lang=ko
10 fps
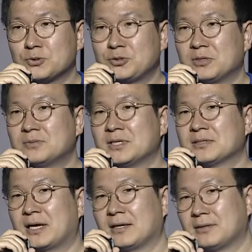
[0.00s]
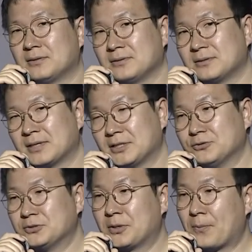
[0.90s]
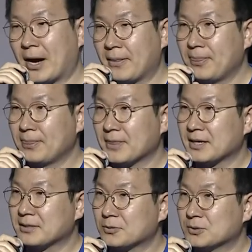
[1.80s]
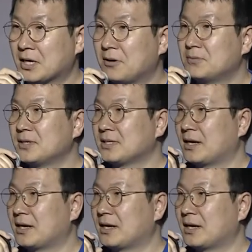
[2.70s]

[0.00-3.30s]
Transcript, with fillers: 취업을 해서 살았던 건 한 6년 반, 네, 그리고 창업을 해서